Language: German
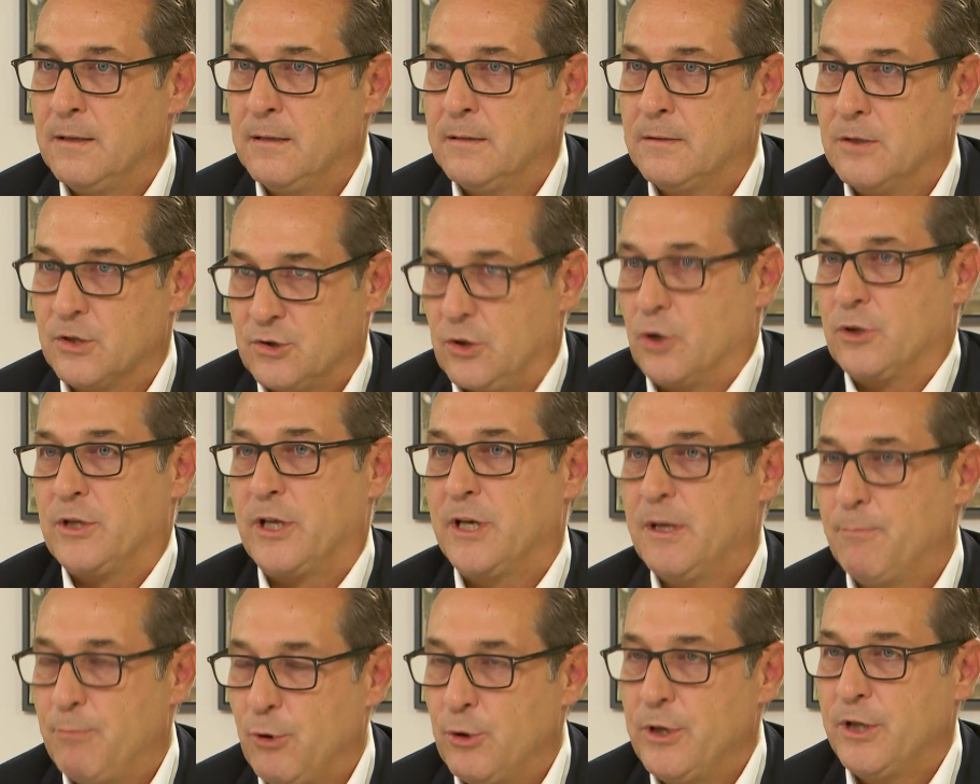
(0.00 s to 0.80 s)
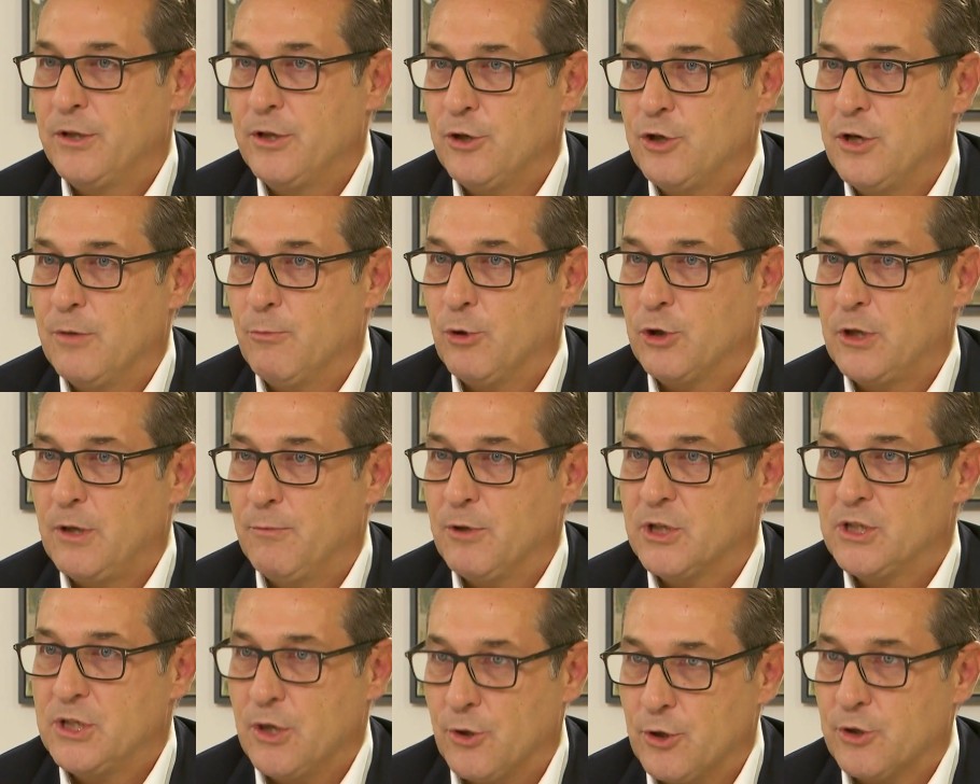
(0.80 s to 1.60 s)
das hat eine politische
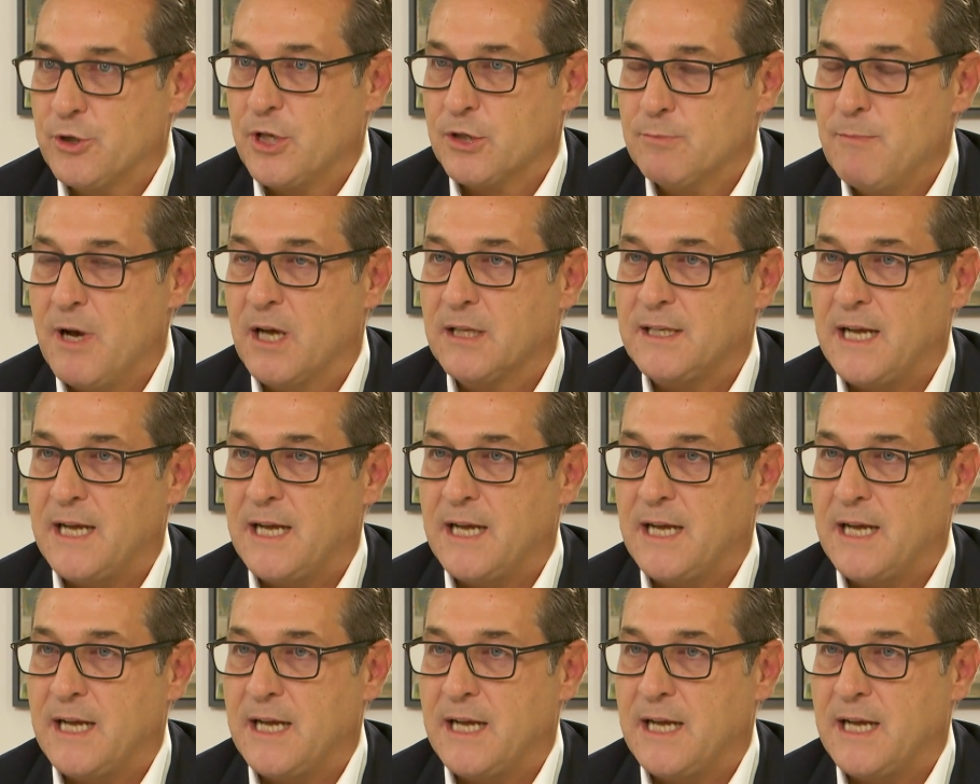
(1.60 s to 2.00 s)
Motivation und das macht